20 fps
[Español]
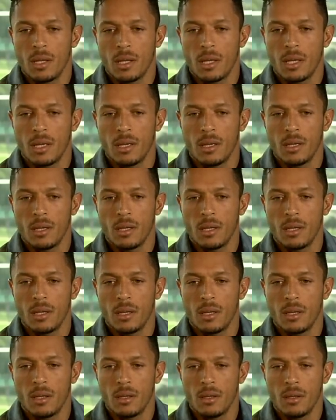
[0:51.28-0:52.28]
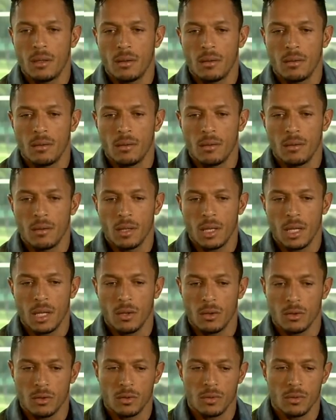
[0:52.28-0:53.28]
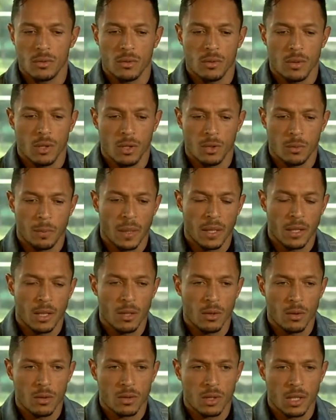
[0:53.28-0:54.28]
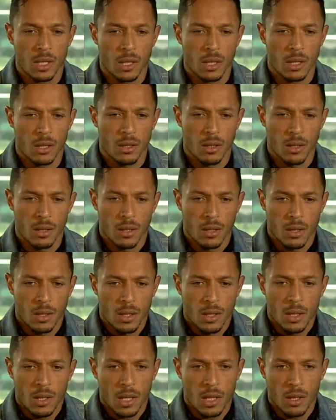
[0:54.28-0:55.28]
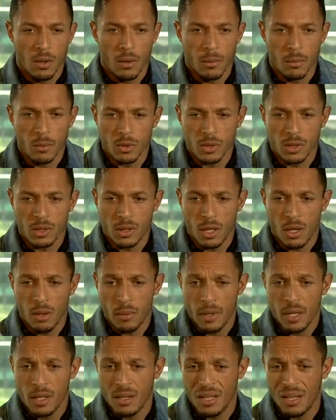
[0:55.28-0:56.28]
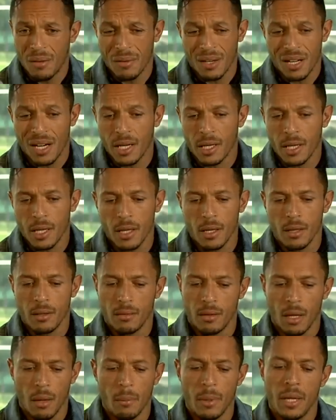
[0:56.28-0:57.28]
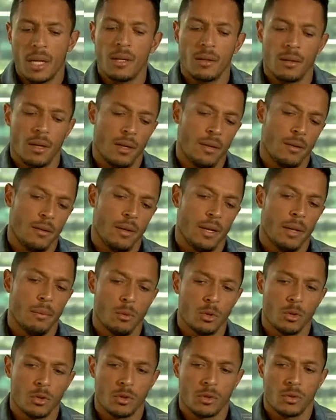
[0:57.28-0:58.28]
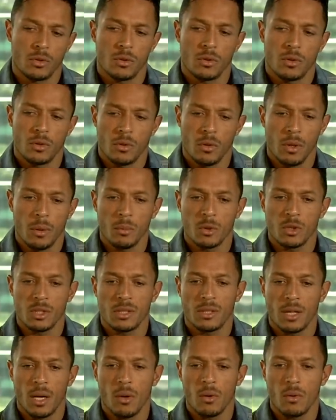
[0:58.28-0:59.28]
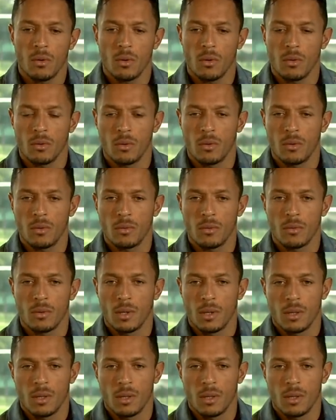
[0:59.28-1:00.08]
que, los, partidos que, que no hemos estado bien, la verdad que también hemos, no hemos estado con,